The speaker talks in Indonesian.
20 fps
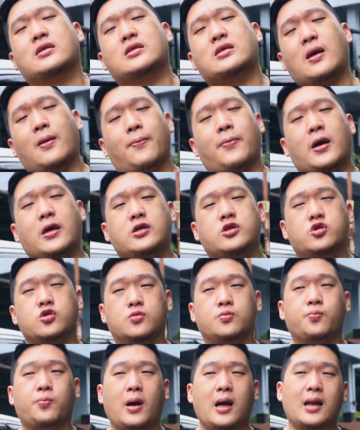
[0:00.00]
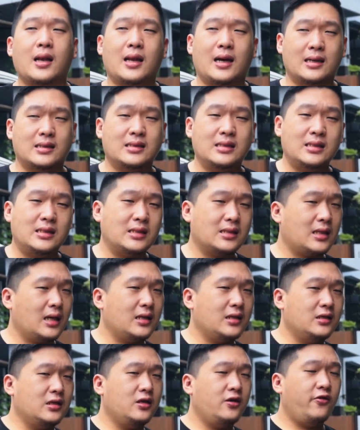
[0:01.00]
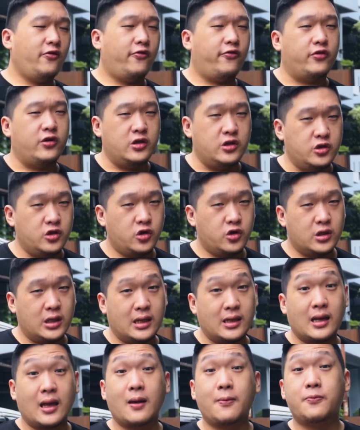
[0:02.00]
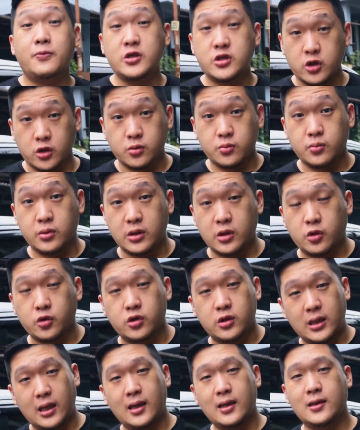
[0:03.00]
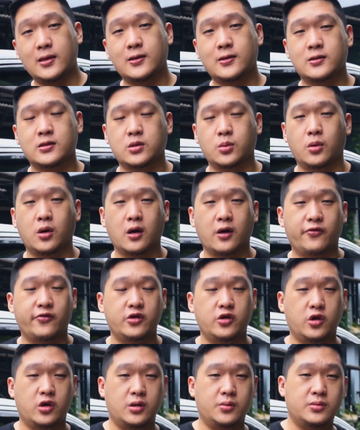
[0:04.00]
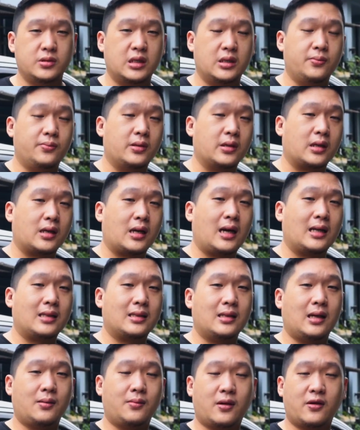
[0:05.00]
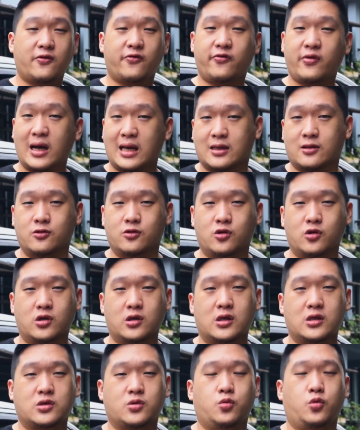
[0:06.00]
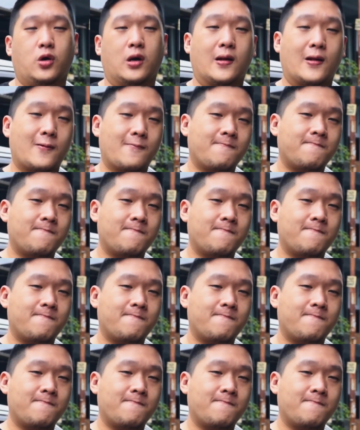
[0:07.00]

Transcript: Sampai jumpa lagi kita di video dan episode berikutnya. Semoga video ini menjadi berkat dan manfaat untuk kita semua.